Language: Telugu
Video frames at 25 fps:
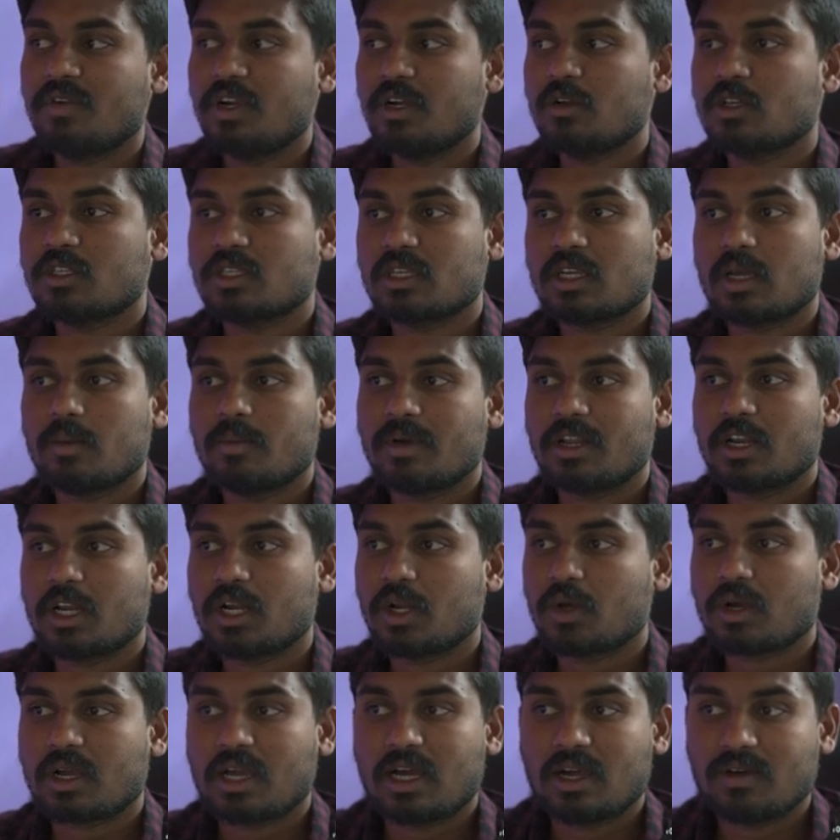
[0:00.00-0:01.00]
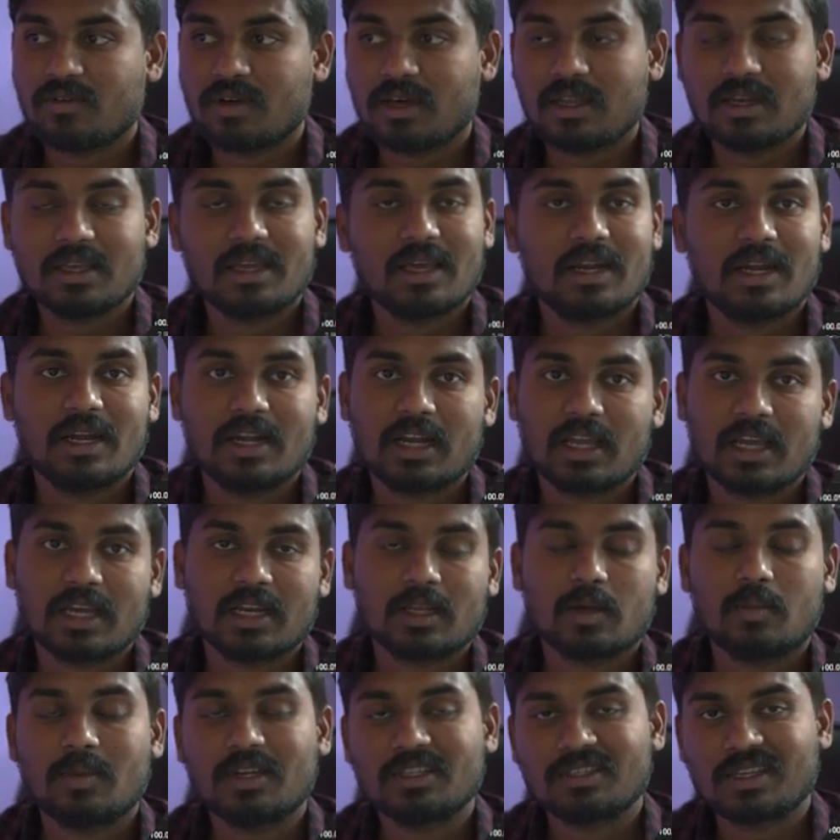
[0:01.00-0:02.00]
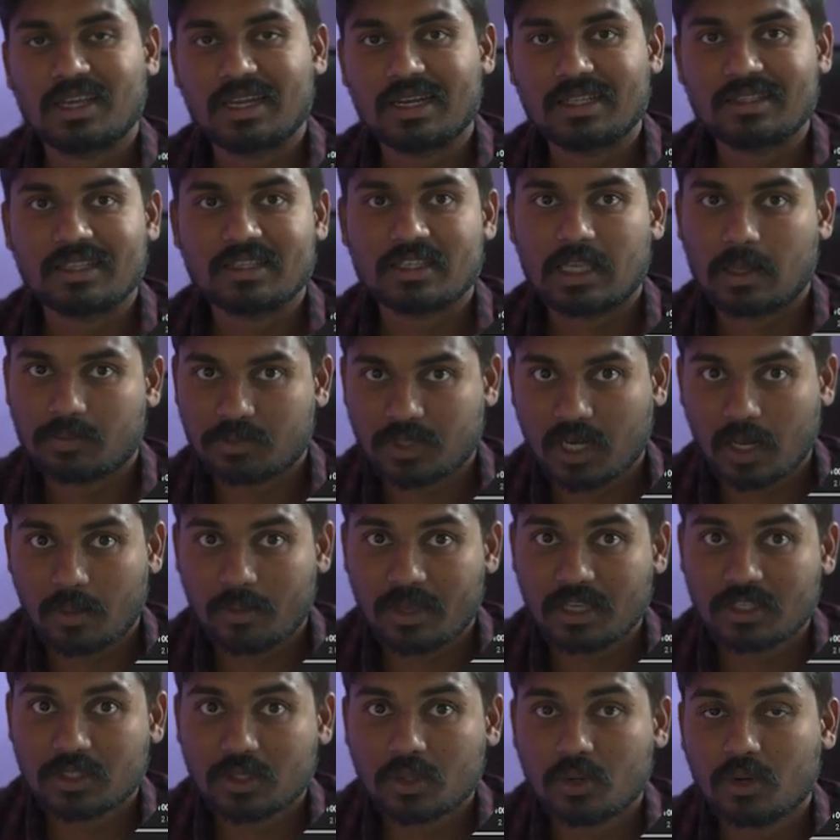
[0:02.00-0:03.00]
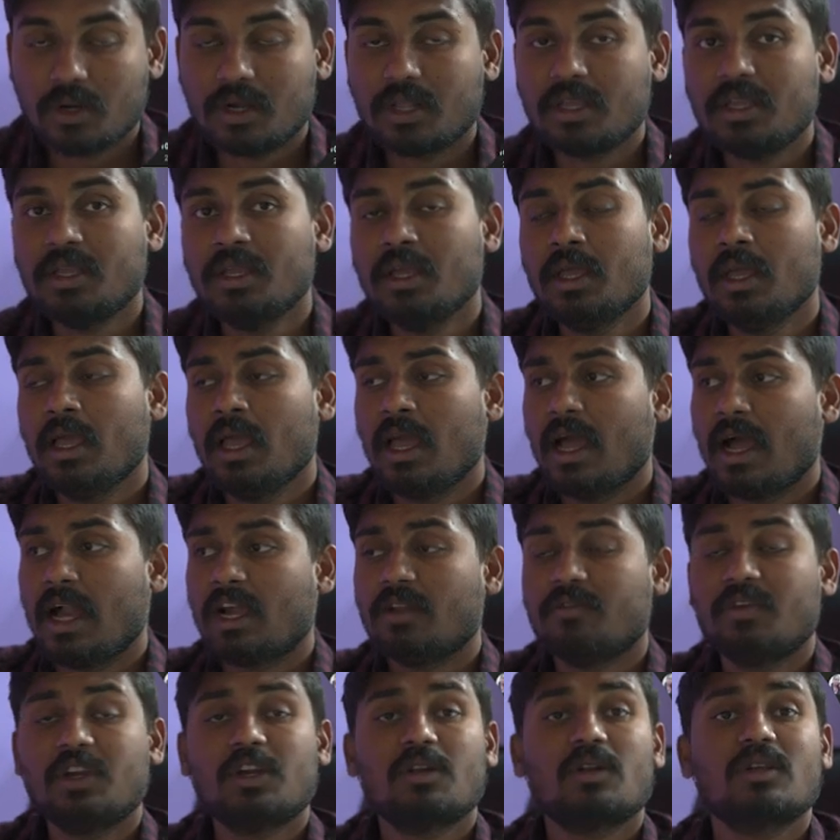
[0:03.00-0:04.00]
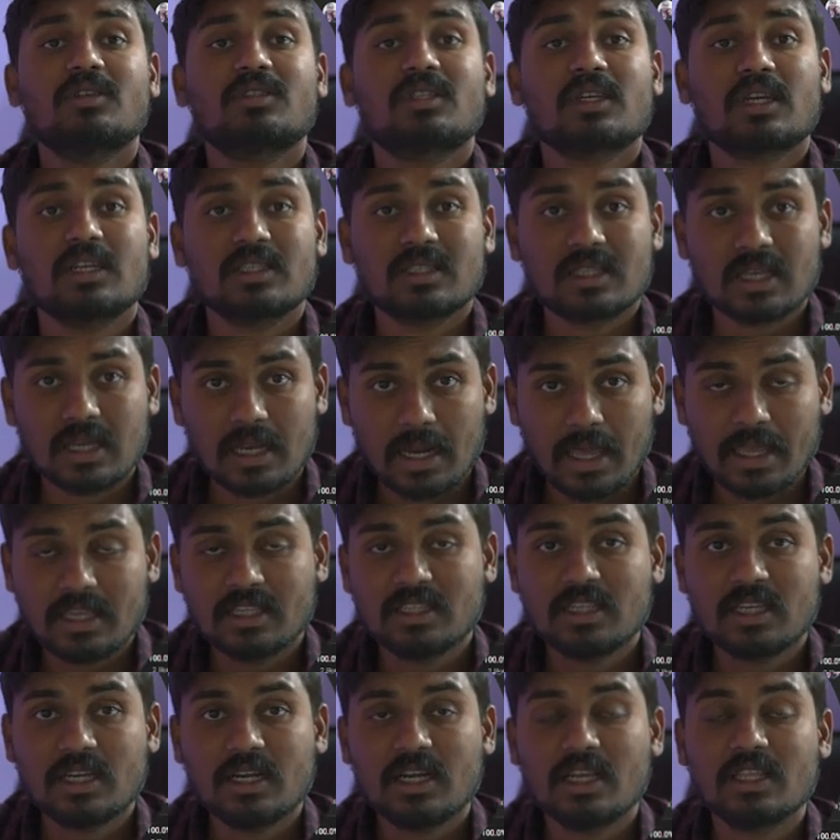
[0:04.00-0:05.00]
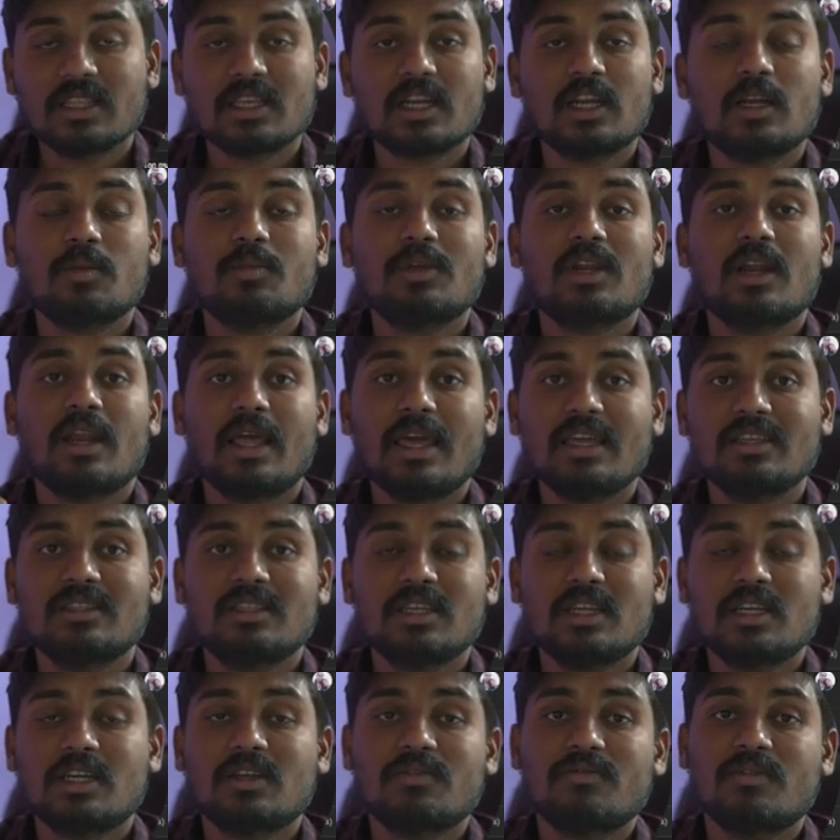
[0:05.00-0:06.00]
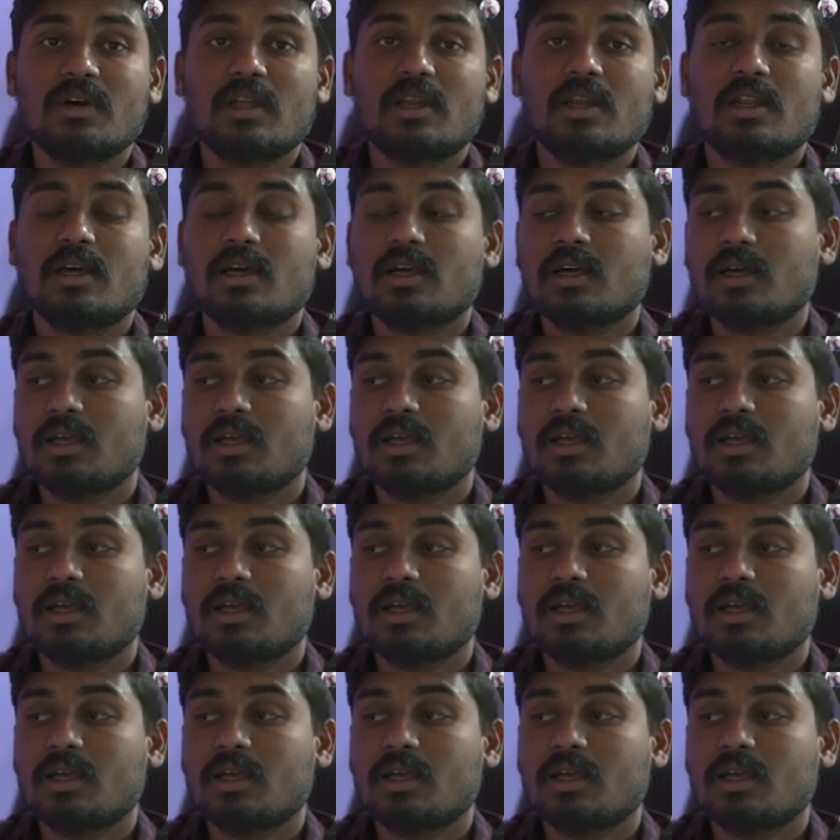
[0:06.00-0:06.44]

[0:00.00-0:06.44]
వీడియోస్ ఇంకా మరెన్నో కావాలి అని అంటే కనుక మన ఛానల్ అయితే సబ్స్క్రైబ్ చేసుకోండి అండ్ వీడియో నచ్చితే ఖచ్చితంగా లైక్ చేయండి ఎందుకంటే మీరు లైక్ చేయడం వల్ల